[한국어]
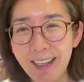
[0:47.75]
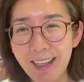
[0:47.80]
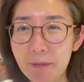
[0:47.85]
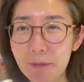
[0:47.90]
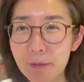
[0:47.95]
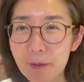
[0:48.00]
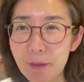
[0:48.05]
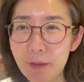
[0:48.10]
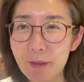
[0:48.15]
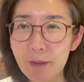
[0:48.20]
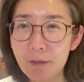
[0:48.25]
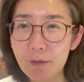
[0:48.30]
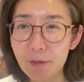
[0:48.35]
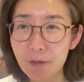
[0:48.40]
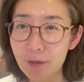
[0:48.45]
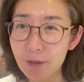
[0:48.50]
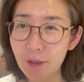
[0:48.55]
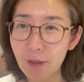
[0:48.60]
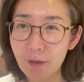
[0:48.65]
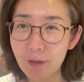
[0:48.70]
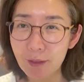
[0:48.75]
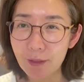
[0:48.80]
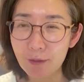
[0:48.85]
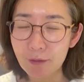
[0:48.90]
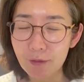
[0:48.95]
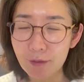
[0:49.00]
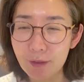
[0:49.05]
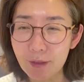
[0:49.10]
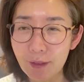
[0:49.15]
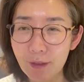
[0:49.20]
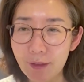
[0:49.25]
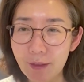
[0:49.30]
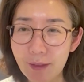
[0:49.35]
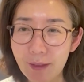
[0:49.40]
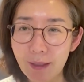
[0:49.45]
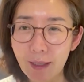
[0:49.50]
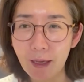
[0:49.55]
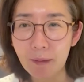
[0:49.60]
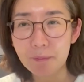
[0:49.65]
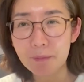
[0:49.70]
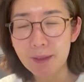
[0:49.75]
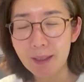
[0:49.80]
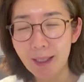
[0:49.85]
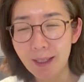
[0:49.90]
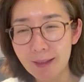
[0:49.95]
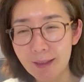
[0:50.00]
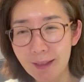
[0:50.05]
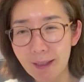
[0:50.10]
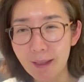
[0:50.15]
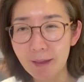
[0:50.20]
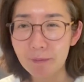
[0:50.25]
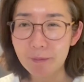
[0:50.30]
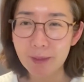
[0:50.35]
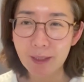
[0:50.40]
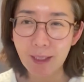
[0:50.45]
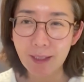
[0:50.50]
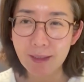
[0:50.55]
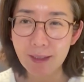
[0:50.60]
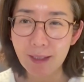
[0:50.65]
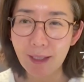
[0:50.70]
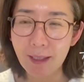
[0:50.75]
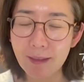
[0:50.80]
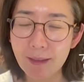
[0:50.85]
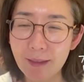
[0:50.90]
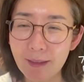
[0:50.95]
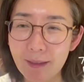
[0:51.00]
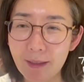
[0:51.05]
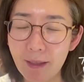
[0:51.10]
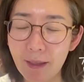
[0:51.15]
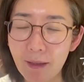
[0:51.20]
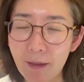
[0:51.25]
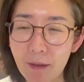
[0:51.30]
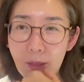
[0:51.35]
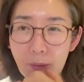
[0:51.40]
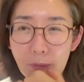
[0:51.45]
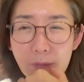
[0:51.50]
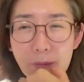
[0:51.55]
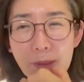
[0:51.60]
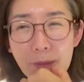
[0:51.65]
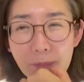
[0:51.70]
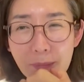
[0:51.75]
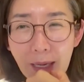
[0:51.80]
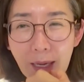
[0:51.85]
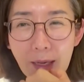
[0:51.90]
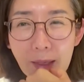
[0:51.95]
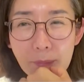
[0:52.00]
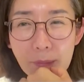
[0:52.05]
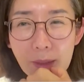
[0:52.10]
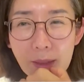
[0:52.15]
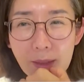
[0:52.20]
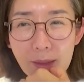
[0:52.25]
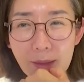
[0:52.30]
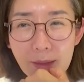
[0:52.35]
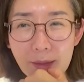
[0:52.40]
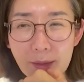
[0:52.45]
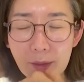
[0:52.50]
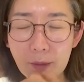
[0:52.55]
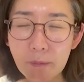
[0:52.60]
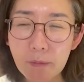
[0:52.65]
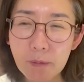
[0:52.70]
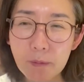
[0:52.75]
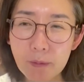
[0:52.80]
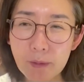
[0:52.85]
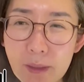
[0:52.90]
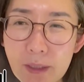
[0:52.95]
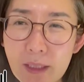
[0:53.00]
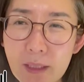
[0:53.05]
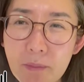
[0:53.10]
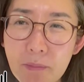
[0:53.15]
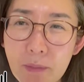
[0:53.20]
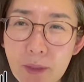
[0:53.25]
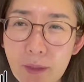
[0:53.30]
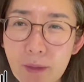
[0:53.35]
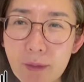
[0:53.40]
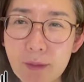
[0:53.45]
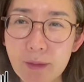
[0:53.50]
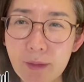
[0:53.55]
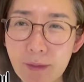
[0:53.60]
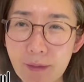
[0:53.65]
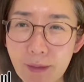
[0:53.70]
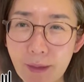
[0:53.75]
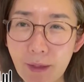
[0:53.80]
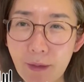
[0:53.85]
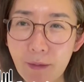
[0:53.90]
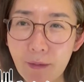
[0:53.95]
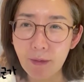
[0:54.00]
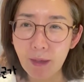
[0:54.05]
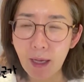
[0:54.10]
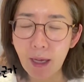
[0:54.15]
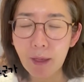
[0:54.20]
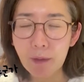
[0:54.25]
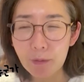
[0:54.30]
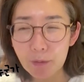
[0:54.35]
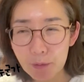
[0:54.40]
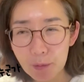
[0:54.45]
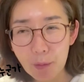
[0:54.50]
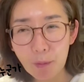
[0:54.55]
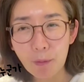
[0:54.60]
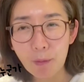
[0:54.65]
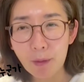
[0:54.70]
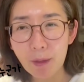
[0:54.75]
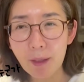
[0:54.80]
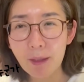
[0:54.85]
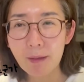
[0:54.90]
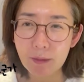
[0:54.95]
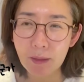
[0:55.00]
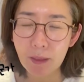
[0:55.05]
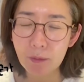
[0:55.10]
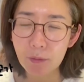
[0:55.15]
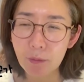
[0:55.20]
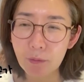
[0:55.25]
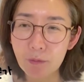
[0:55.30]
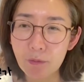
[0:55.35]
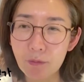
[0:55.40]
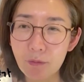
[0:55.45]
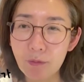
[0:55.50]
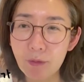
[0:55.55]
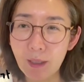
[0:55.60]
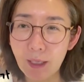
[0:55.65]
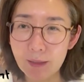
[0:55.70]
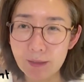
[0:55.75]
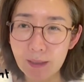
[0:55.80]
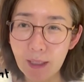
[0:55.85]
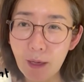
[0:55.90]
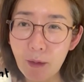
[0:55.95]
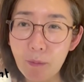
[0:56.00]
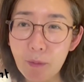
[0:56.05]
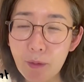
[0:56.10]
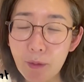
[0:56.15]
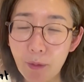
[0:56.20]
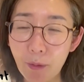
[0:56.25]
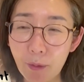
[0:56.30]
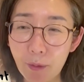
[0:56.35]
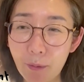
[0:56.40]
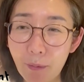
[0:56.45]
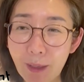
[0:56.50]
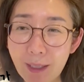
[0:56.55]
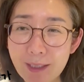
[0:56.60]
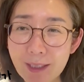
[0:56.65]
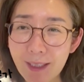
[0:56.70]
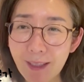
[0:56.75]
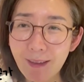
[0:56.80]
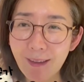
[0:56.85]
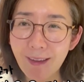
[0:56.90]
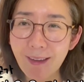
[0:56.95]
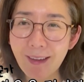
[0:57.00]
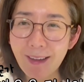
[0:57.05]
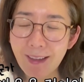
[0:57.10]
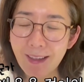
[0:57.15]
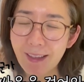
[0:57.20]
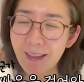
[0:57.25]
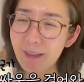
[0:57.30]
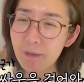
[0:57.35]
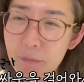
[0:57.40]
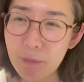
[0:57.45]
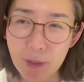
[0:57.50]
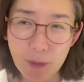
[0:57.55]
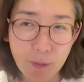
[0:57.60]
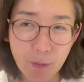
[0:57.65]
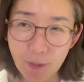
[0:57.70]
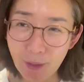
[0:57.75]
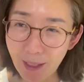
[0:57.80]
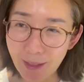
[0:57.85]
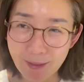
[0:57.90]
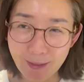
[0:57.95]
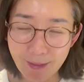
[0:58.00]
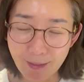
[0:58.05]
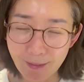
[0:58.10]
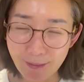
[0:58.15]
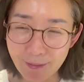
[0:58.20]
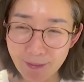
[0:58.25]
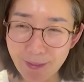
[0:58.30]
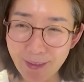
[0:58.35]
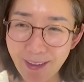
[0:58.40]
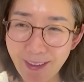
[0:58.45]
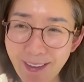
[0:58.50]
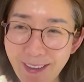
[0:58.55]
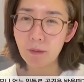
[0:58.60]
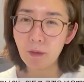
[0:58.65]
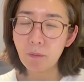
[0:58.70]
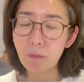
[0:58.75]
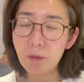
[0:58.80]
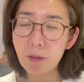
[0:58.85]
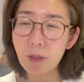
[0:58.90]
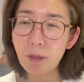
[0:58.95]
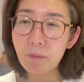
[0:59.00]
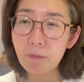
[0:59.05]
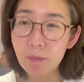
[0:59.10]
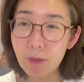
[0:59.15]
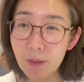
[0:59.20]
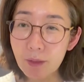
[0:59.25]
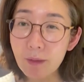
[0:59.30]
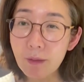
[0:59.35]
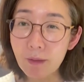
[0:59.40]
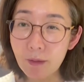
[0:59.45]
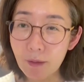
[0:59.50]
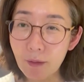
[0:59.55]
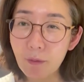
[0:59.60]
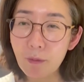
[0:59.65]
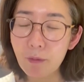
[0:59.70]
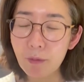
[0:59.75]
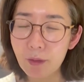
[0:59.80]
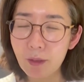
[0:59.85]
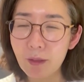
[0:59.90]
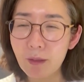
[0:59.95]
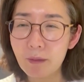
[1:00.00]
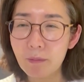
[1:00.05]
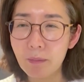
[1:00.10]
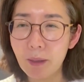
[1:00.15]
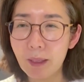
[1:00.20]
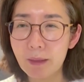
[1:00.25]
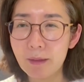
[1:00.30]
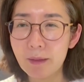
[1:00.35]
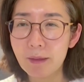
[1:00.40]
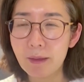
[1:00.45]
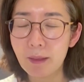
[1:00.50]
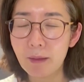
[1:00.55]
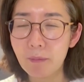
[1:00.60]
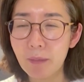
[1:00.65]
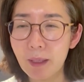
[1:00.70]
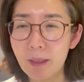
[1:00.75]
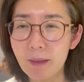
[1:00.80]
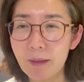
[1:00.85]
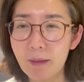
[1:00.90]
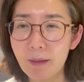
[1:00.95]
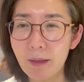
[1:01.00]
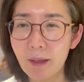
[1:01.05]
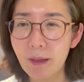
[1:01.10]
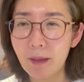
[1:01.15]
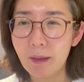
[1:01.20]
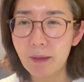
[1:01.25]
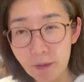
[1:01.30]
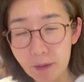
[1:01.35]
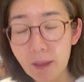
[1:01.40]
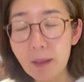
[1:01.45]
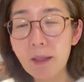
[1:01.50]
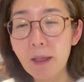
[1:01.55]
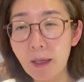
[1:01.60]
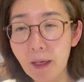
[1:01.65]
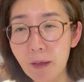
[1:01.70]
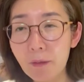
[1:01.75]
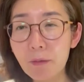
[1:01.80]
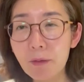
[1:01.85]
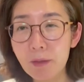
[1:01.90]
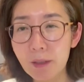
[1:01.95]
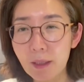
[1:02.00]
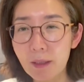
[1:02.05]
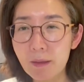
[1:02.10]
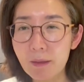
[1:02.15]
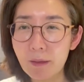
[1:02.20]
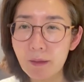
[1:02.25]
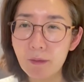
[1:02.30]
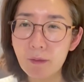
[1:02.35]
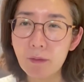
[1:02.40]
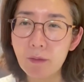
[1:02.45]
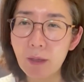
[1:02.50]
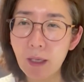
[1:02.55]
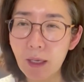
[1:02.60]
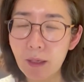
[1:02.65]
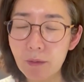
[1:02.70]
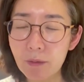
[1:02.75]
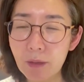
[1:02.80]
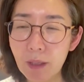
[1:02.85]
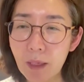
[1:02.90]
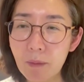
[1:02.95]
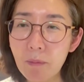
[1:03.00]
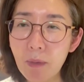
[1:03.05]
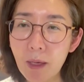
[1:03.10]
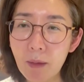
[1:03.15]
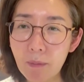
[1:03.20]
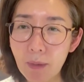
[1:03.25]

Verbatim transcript: 오늘은 주저리 주저리 감사하다 감사하다 하는데 오늘 마음이 너무 힘들어서 그래요. 하루 종일 계속 누군가 싸움을 걸어와서 피곤하더라고요. 터무니없는 이렇게 공격을 받을 때가 많은데 옛날 학교 다닐 때도 아유 내 마음